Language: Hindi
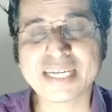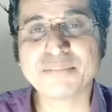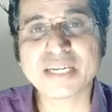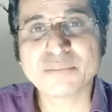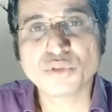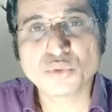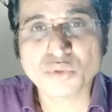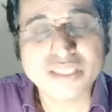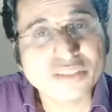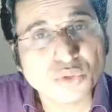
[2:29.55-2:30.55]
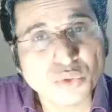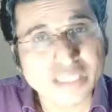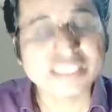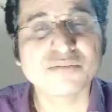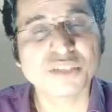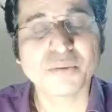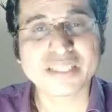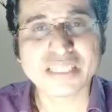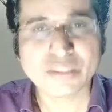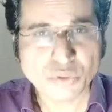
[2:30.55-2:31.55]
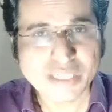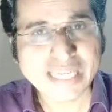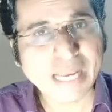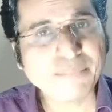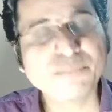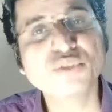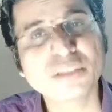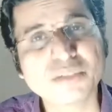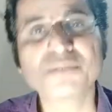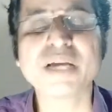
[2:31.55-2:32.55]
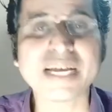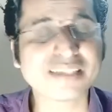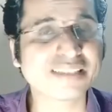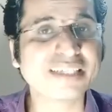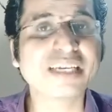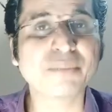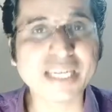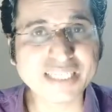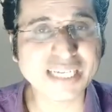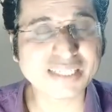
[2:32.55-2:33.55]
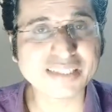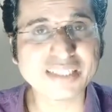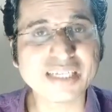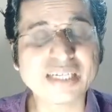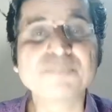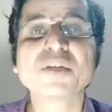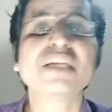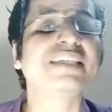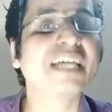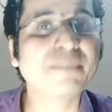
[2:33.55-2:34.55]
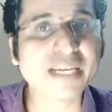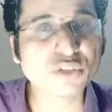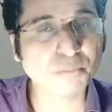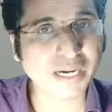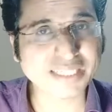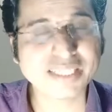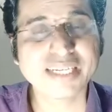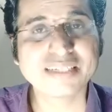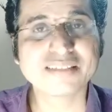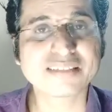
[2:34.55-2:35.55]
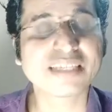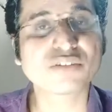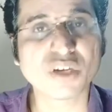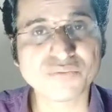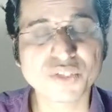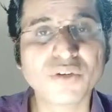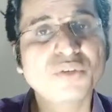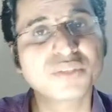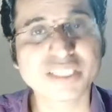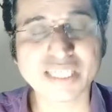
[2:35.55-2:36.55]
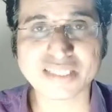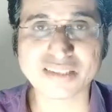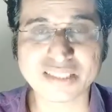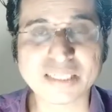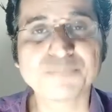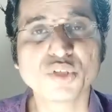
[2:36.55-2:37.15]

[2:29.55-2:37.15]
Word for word: बार हम लोग तुरंत चीज़ों को नहीं समझ पाते हैं थोड़े टाइम में हम लोग समझ में आ जाती है कि हमारी क्या गलती है या हमारा जो पार्टनर है जिसके साथ कॉन्फ्लिक्ट हुआ है उसकी क्या गलती है